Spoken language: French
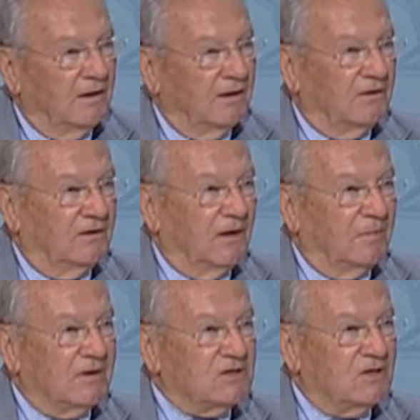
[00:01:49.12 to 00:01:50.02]
C'est un
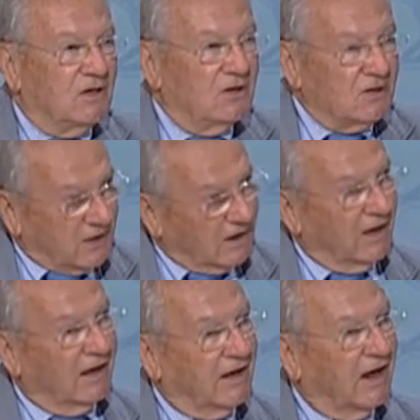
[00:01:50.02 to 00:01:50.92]
président
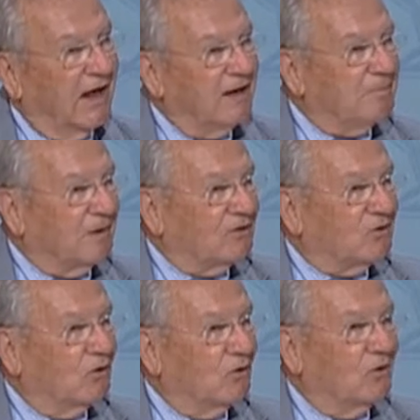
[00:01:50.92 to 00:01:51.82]
Canada Dry parce
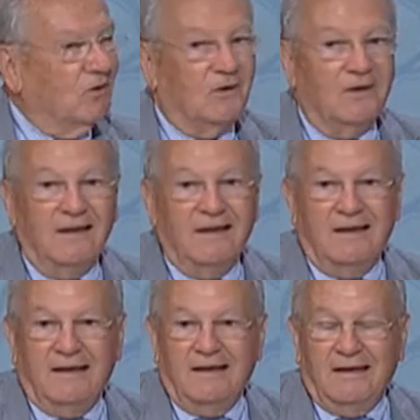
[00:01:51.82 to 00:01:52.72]
que
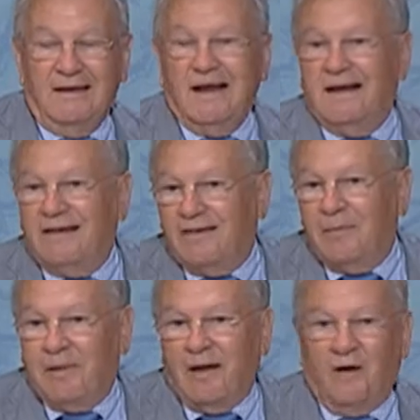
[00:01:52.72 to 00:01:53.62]
il a les
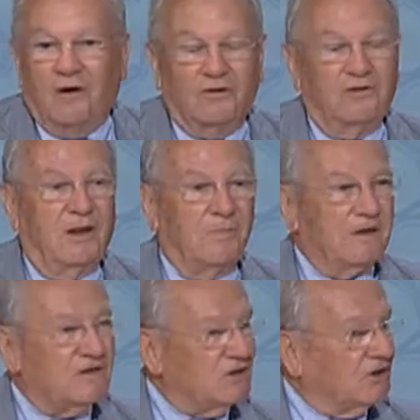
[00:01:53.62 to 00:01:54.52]
apparences d'un
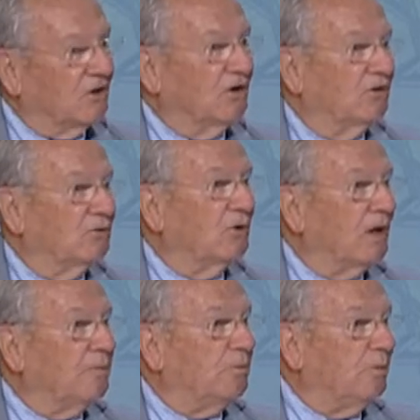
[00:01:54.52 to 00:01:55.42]
président d'une
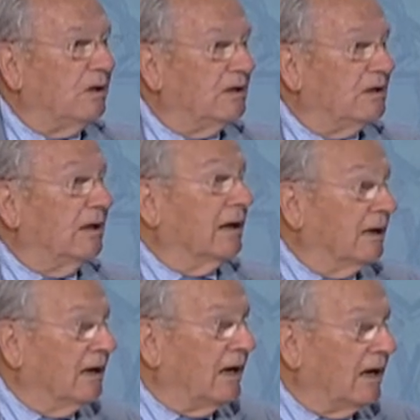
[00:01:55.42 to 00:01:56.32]
république
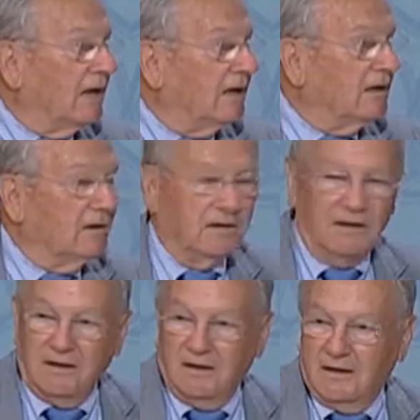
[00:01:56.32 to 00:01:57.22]
Canada Dry
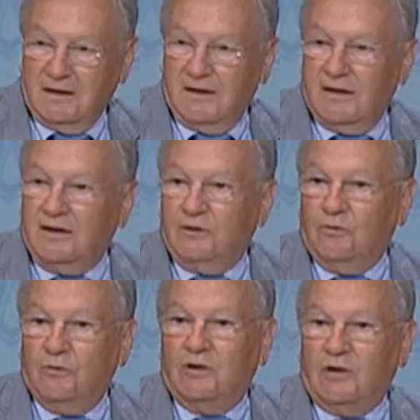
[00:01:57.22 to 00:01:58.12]
qui est
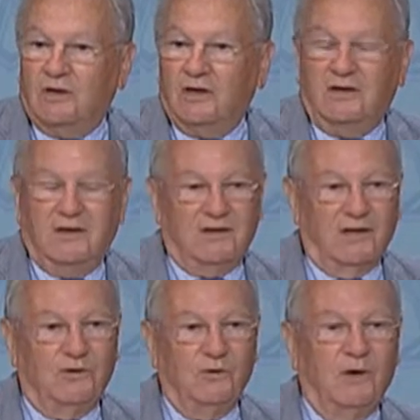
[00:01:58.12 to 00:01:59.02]
une authentique
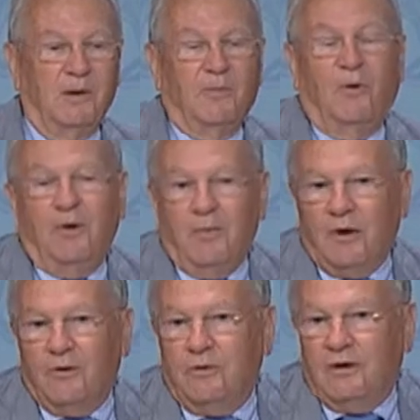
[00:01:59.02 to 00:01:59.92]
dictature et
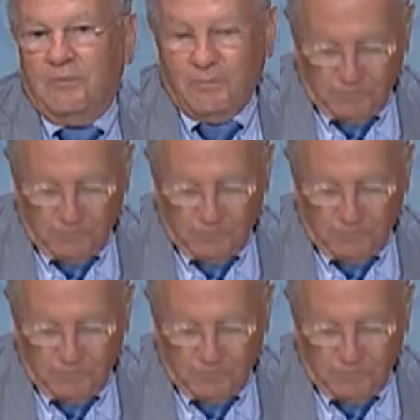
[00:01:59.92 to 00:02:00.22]
probablement l'une des plus